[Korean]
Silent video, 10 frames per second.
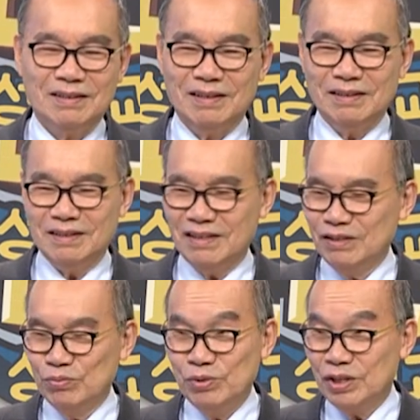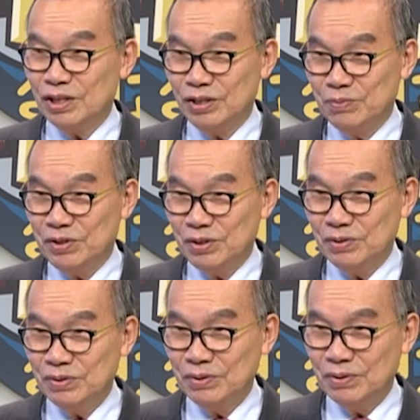굉장히 의미가 깊지요.
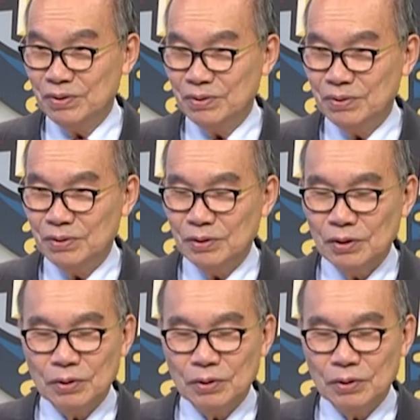네.